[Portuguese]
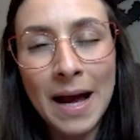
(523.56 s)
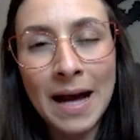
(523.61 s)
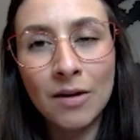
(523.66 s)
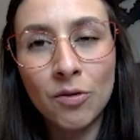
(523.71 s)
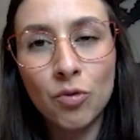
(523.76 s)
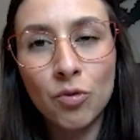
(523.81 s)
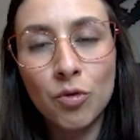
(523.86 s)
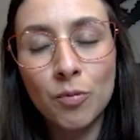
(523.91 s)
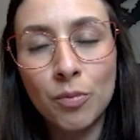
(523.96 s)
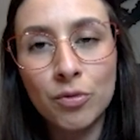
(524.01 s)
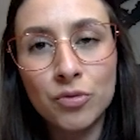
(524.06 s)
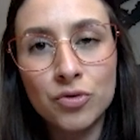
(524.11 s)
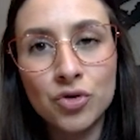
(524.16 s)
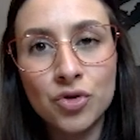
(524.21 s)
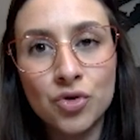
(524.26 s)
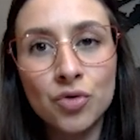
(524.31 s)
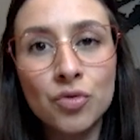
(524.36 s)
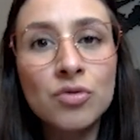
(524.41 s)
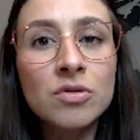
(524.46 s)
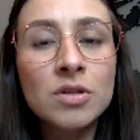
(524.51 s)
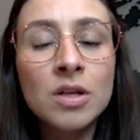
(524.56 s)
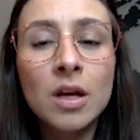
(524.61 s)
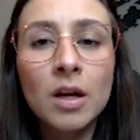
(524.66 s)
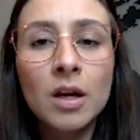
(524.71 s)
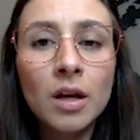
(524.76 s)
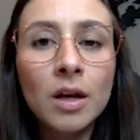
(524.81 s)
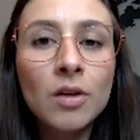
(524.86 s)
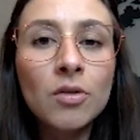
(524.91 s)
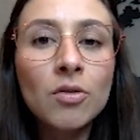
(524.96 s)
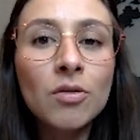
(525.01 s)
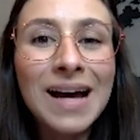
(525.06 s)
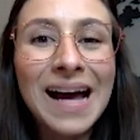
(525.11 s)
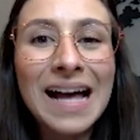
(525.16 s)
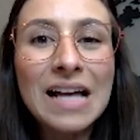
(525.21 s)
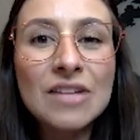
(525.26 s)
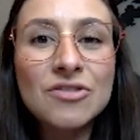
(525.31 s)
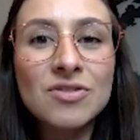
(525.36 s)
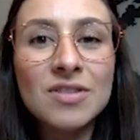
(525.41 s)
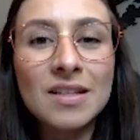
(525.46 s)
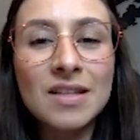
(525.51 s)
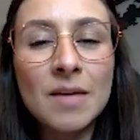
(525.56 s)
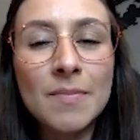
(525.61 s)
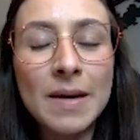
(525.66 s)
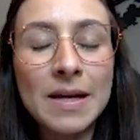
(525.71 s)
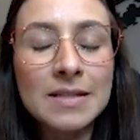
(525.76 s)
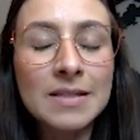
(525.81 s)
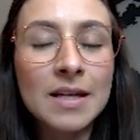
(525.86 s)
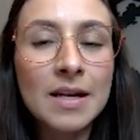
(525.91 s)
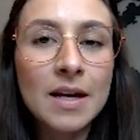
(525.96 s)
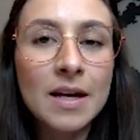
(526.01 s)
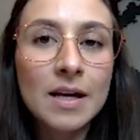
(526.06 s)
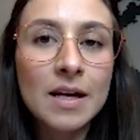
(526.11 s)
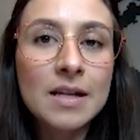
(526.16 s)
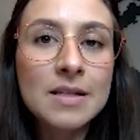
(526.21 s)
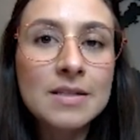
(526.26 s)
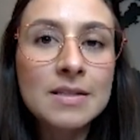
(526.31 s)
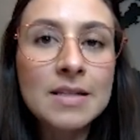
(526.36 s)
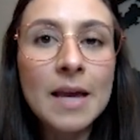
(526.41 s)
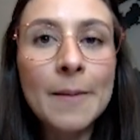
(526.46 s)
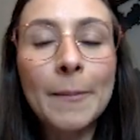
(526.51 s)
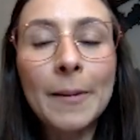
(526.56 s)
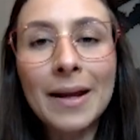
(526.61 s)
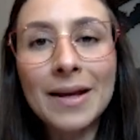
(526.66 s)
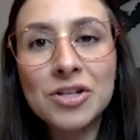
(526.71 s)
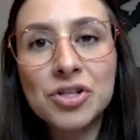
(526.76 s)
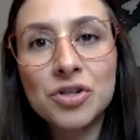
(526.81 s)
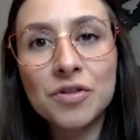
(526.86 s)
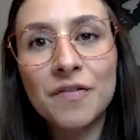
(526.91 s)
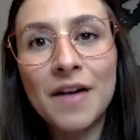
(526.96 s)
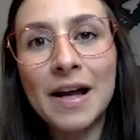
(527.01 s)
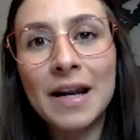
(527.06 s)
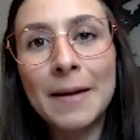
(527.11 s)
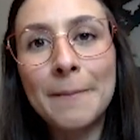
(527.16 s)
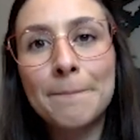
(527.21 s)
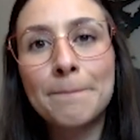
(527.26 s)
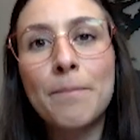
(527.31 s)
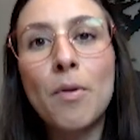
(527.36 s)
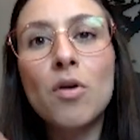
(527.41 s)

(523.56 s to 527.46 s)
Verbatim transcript: pagam cupons de juros e no caso de CDBs. E sempre que a gente fala em